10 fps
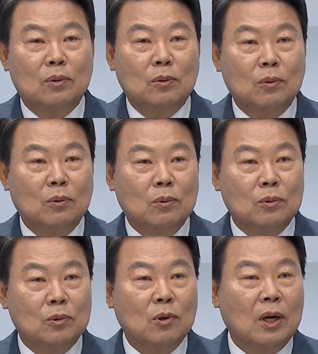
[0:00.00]
또
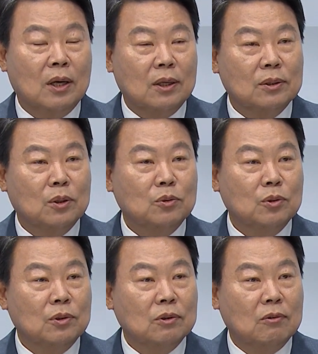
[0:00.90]
소아
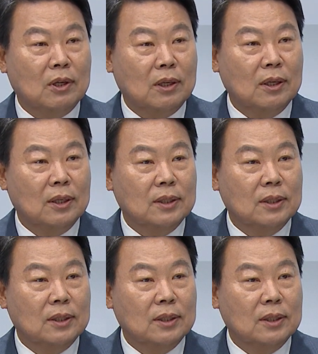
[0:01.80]
청소년과